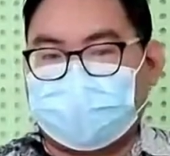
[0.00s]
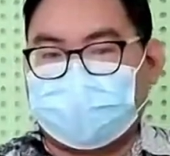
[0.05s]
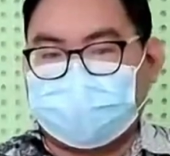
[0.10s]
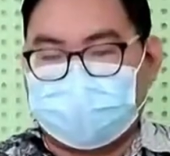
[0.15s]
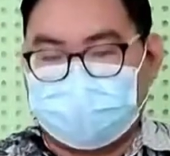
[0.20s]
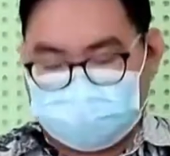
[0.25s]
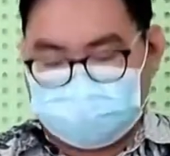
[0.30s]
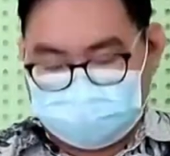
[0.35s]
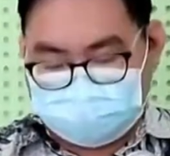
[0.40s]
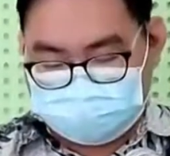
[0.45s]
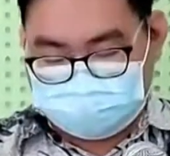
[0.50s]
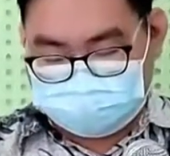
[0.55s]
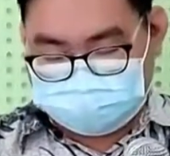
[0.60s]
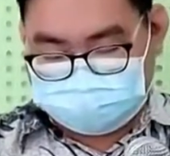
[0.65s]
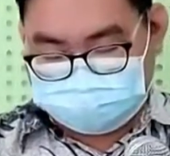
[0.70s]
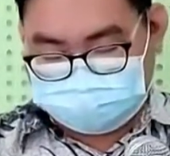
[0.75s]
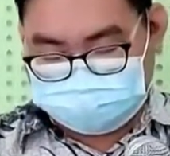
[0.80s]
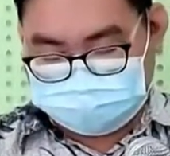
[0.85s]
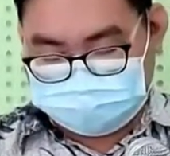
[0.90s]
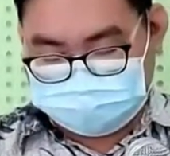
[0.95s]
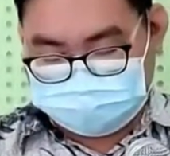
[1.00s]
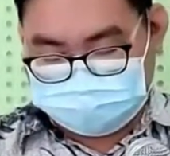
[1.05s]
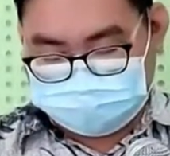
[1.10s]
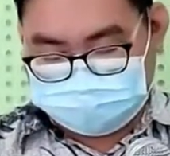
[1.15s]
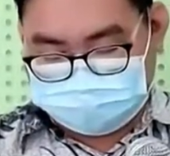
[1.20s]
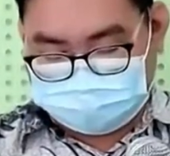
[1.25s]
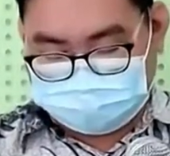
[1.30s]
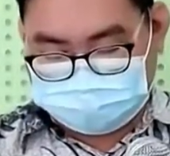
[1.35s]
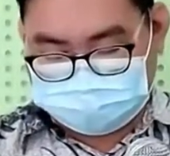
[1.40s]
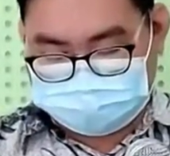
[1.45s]
Allah.
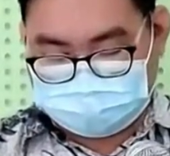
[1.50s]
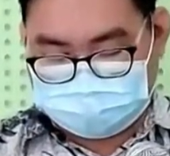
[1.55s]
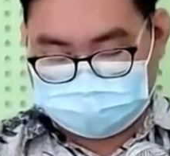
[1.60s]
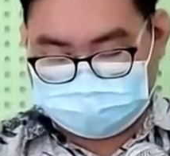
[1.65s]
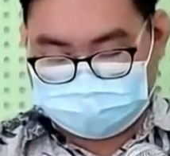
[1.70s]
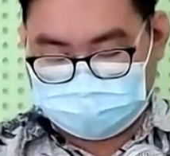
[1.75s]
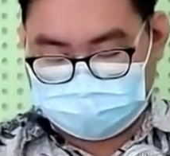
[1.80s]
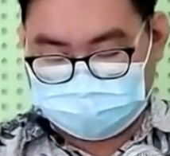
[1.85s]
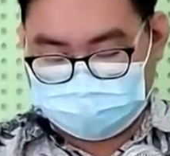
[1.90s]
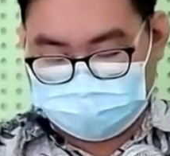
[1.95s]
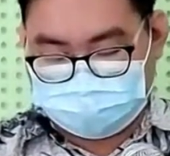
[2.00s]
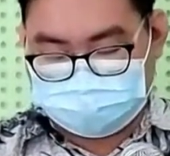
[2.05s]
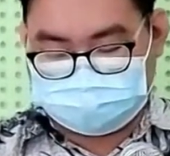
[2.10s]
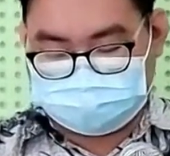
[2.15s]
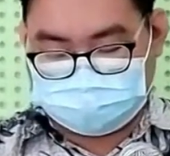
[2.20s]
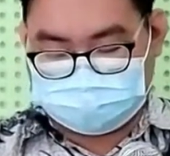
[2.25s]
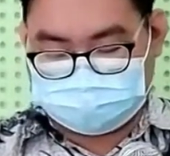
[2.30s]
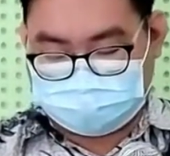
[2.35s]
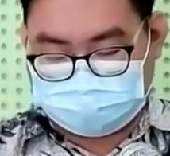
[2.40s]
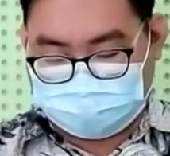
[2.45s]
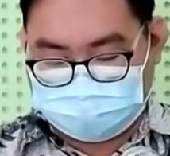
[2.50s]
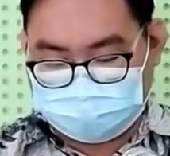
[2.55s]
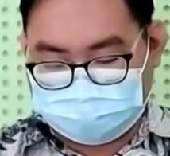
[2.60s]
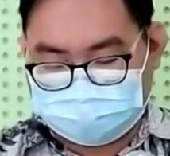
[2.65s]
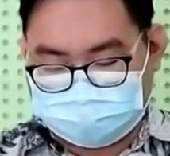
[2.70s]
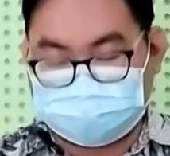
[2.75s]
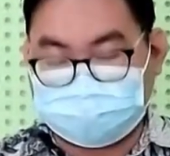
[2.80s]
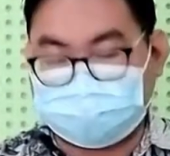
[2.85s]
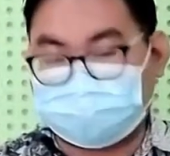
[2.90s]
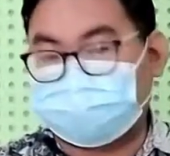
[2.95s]
Kalau secara perikop, perintah Allah
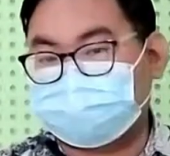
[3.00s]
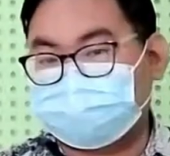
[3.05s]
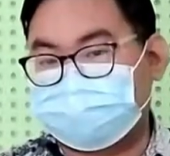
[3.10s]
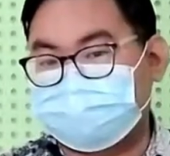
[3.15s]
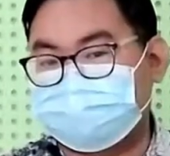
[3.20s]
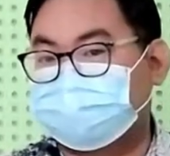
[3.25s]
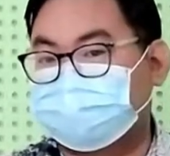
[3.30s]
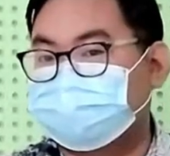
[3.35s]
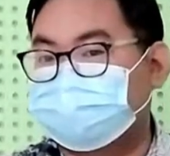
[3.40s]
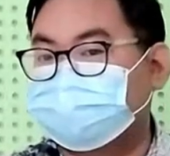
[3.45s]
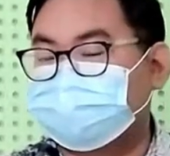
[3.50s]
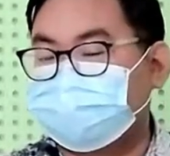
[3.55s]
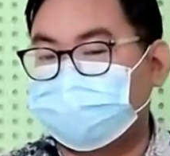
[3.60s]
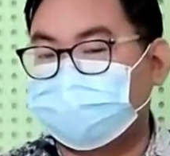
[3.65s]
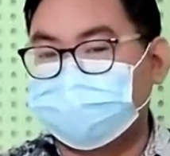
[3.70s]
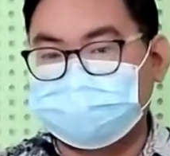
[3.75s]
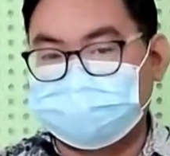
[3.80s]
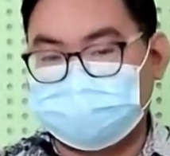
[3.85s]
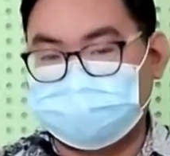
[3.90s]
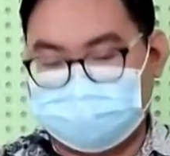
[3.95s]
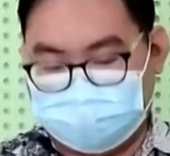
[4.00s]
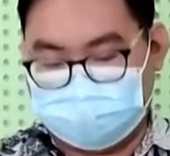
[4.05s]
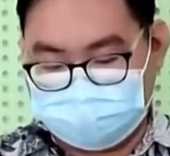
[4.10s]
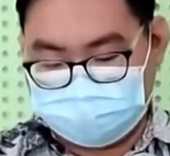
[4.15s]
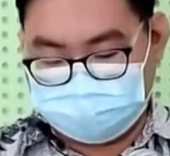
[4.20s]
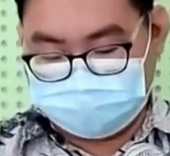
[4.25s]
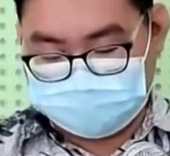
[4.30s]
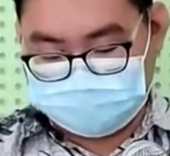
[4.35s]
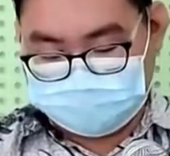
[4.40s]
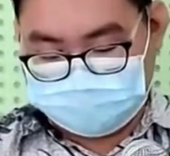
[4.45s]
dan adat istiadat Yahudi.
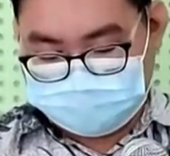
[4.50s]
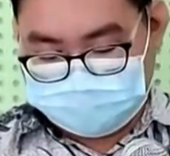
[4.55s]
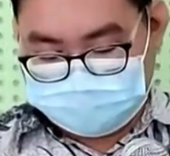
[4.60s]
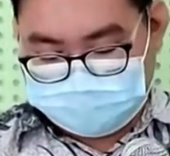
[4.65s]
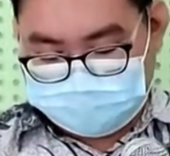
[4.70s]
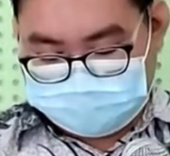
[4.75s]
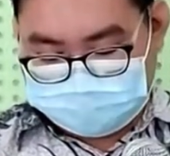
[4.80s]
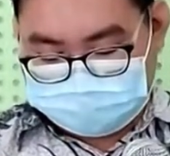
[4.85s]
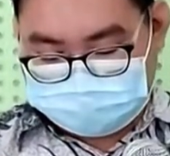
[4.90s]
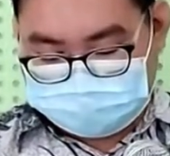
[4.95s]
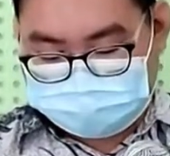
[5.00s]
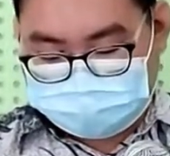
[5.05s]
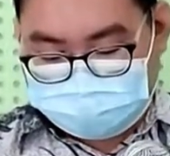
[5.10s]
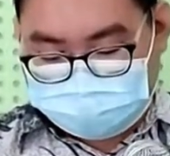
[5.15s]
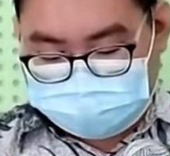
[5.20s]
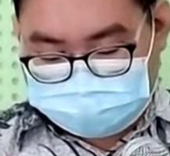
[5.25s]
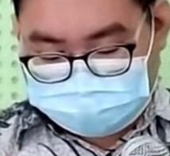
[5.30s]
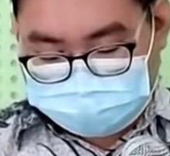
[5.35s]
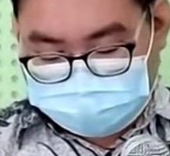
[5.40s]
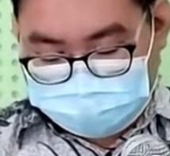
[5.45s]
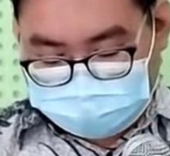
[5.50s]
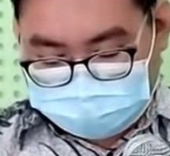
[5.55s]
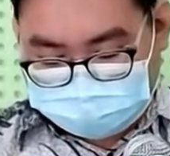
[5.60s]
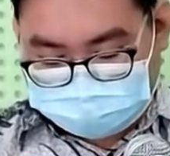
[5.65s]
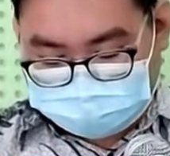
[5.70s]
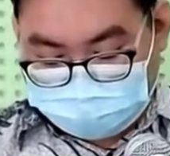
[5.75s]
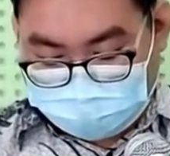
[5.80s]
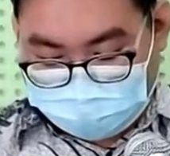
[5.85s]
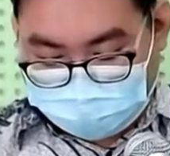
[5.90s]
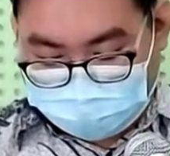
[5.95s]
Dijelaskan oleh
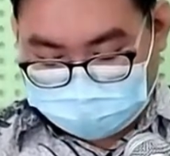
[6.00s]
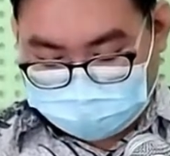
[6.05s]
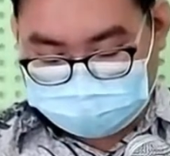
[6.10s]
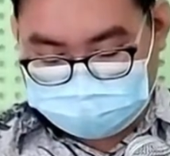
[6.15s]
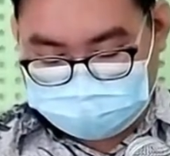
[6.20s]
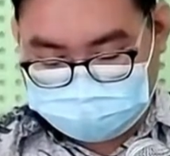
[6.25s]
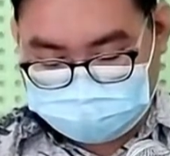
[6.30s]
Tuhan.